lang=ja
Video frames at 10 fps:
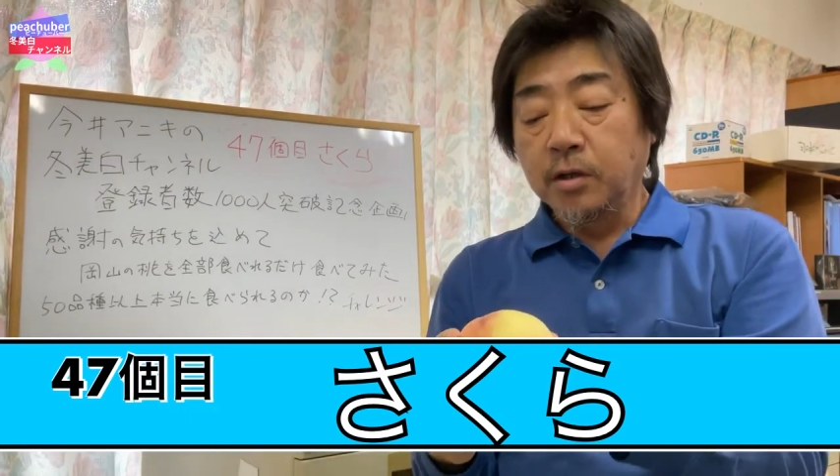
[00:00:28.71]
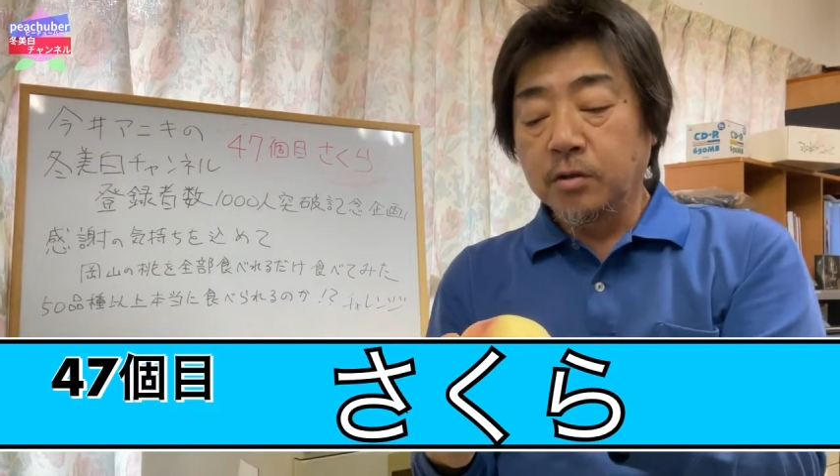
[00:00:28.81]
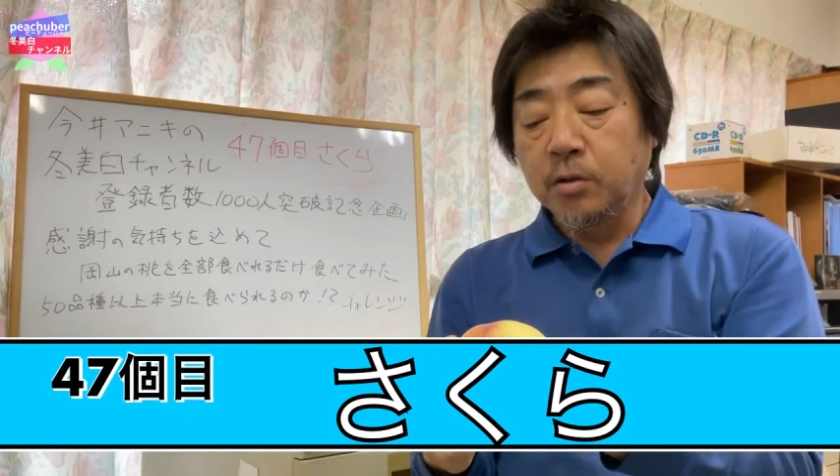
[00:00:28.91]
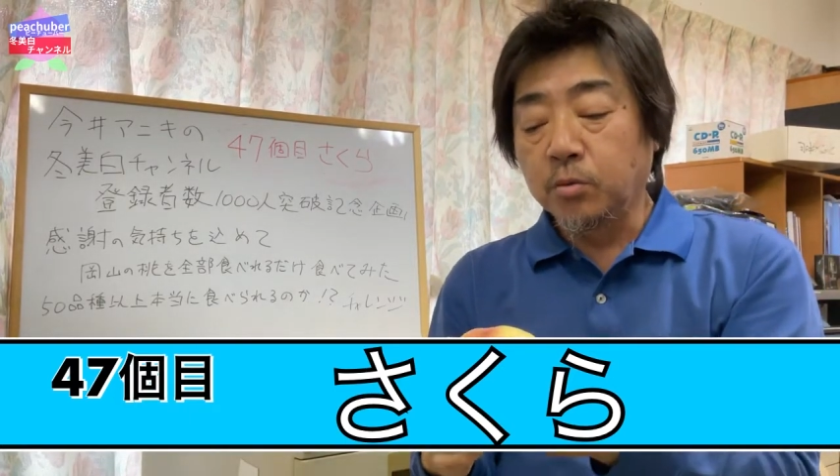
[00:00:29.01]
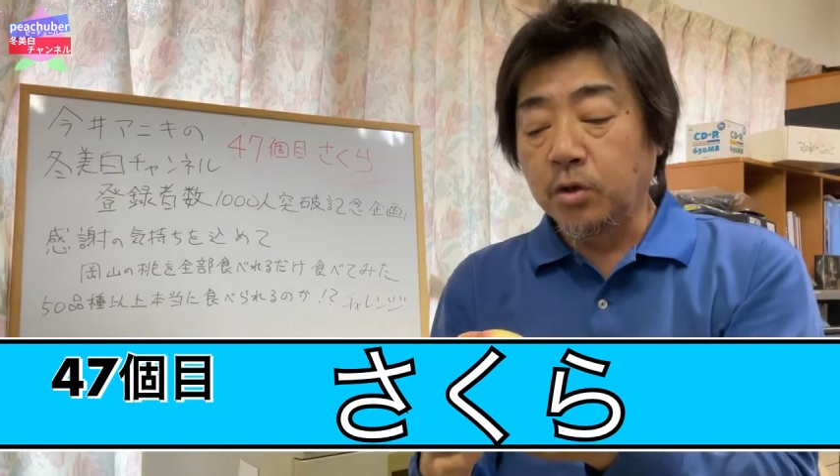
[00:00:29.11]

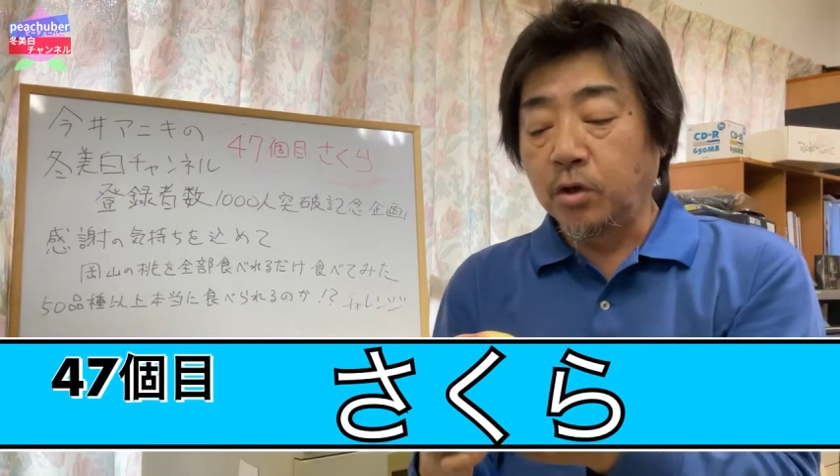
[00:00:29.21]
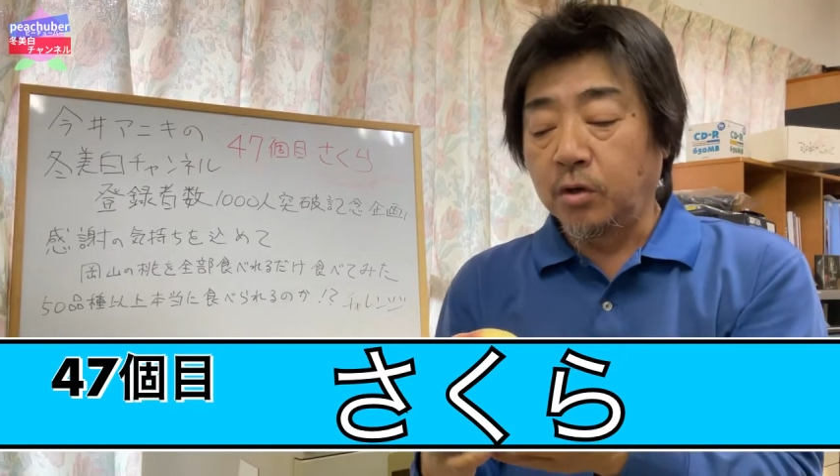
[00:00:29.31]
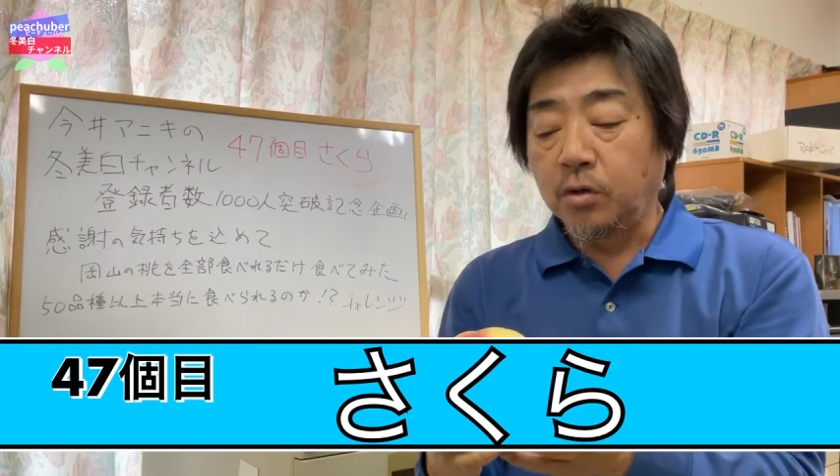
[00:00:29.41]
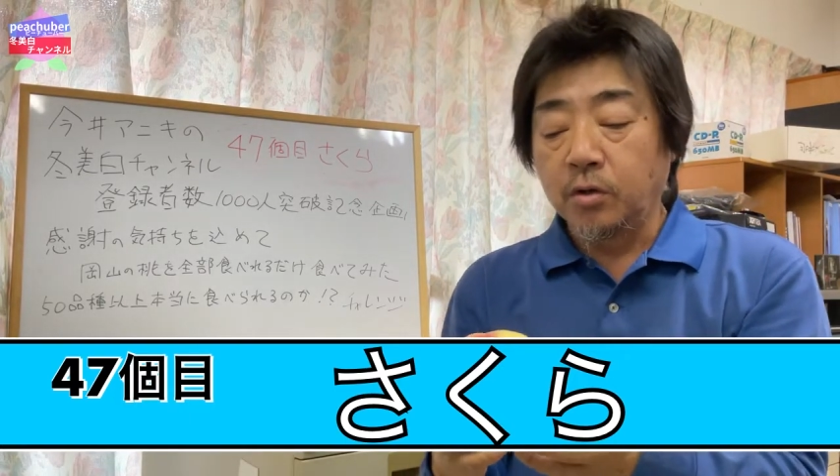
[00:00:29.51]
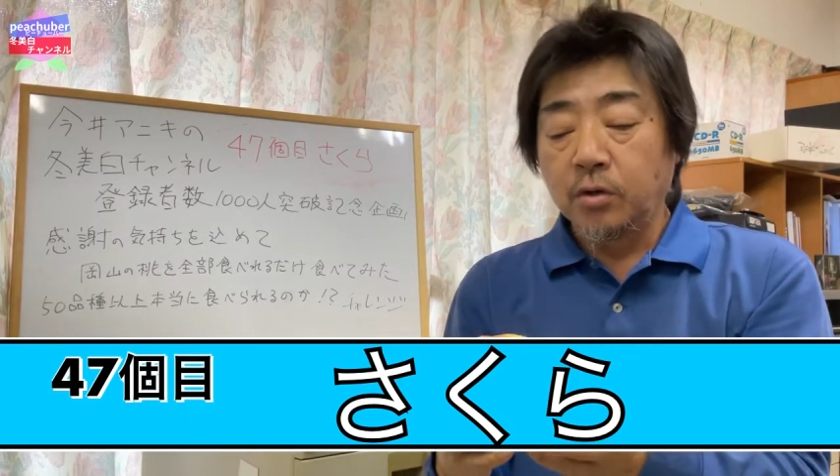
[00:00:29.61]
でも
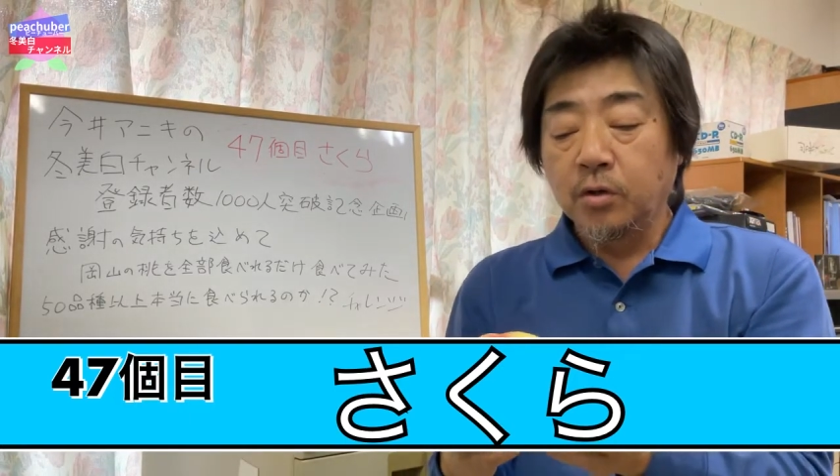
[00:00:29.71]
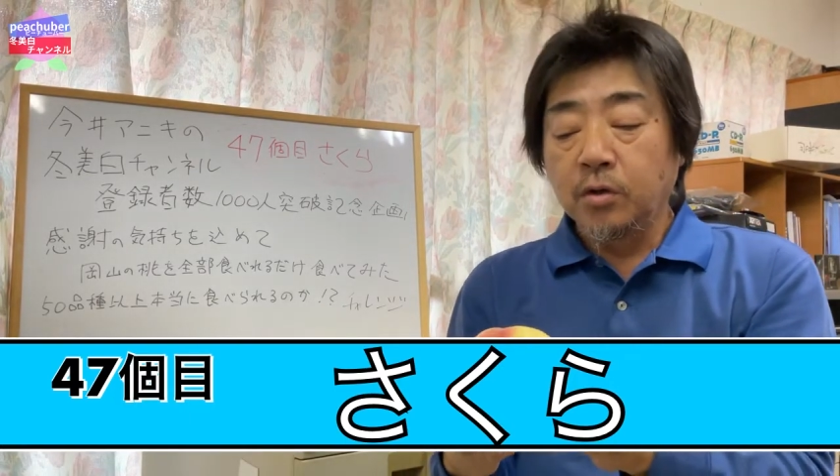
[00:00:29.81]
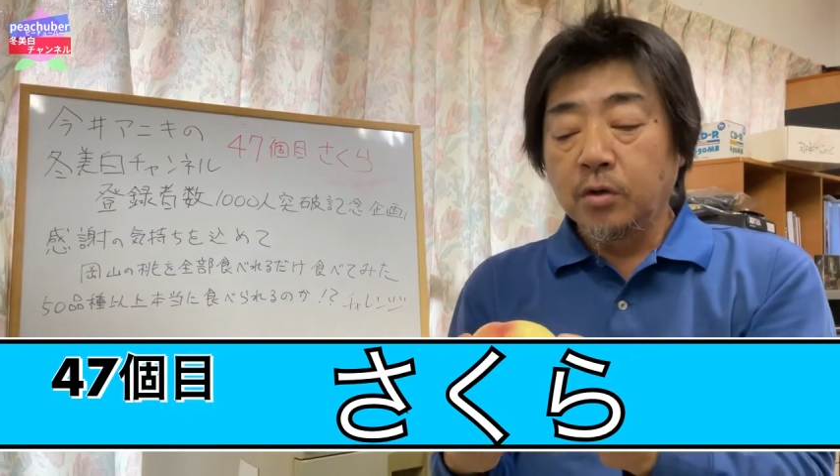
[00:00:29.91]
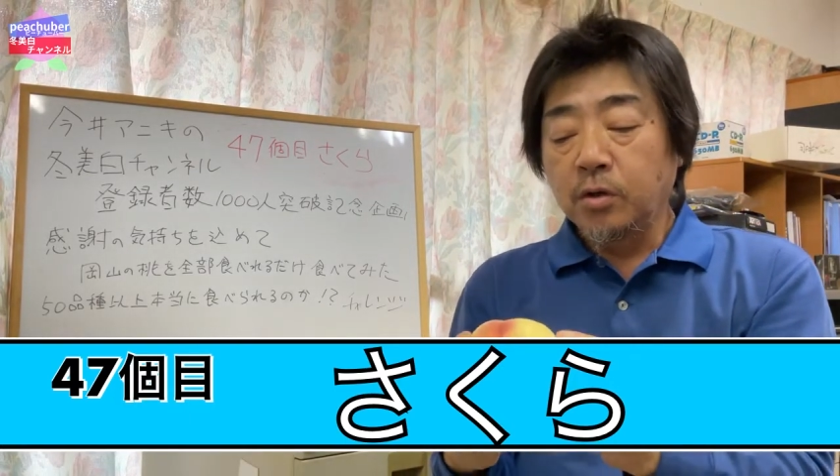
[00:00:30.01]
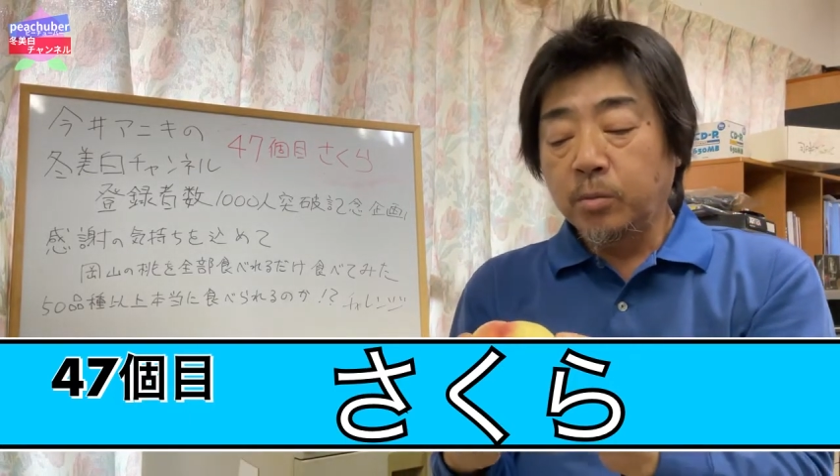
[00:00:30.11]
ね
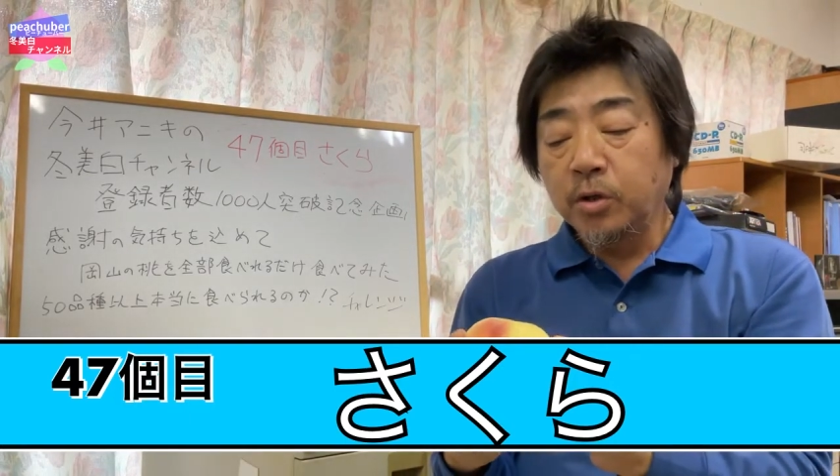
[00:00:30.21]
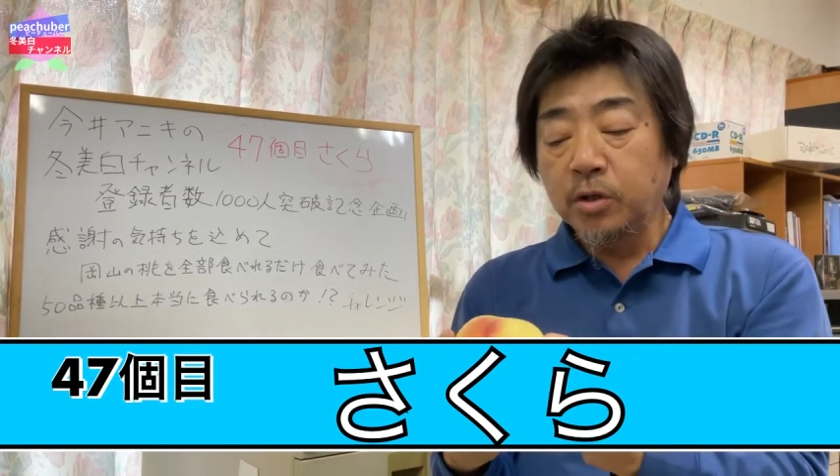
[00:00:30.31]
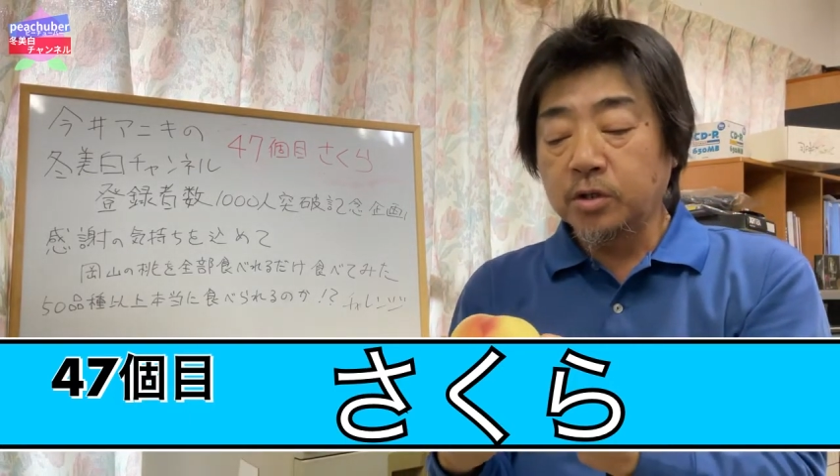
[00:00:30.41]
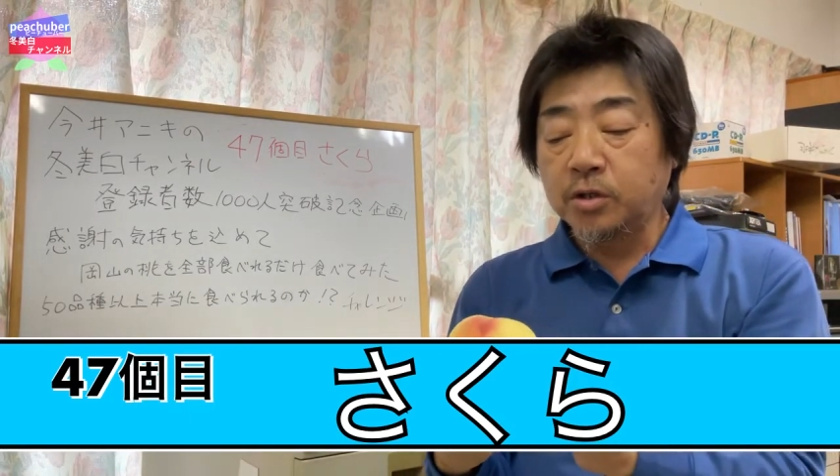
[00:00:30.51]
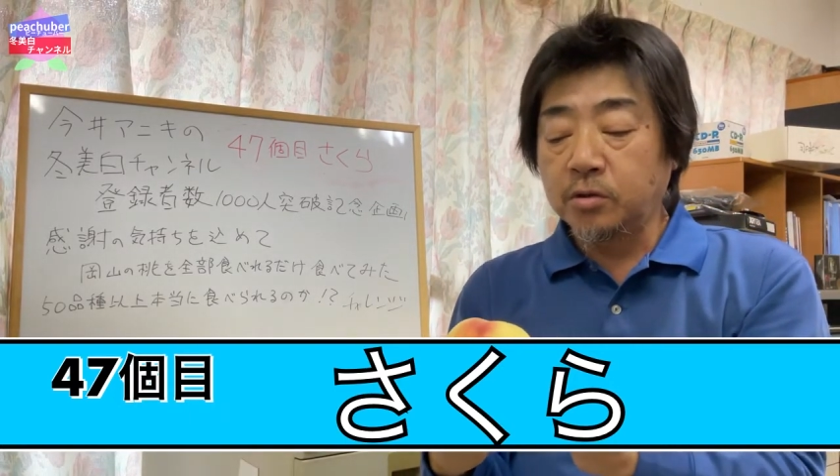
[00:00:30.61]
山梨